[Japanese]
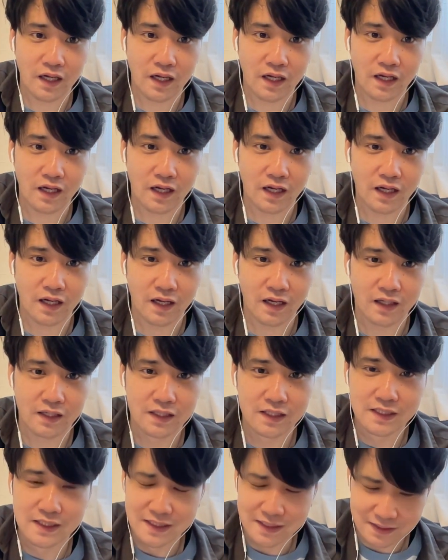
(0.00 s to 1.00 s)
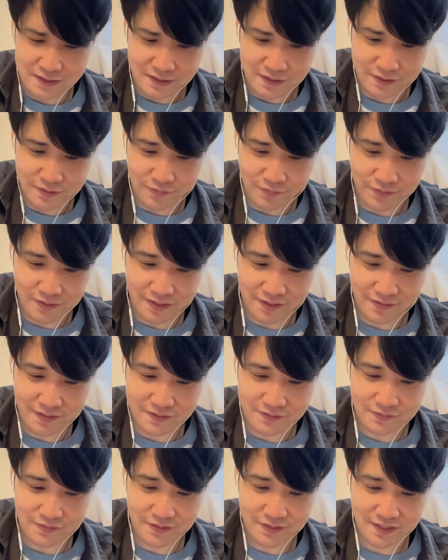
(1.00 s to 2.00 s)
は。それで
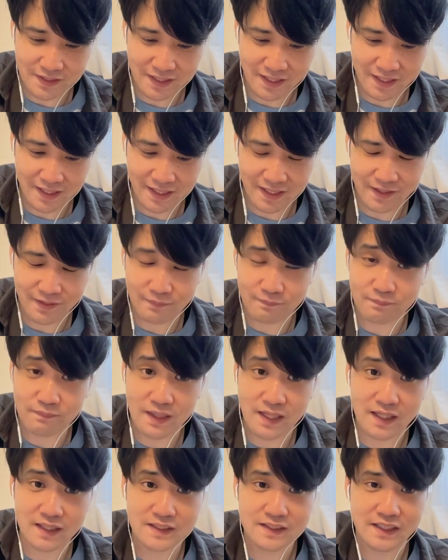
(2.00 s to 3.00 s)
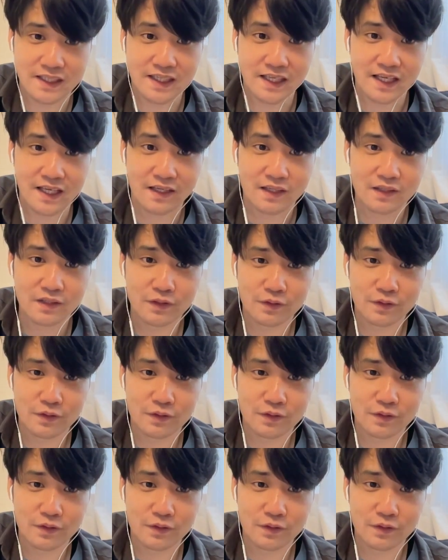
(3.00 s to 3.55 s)
は、それだね。まあ、じゃあね。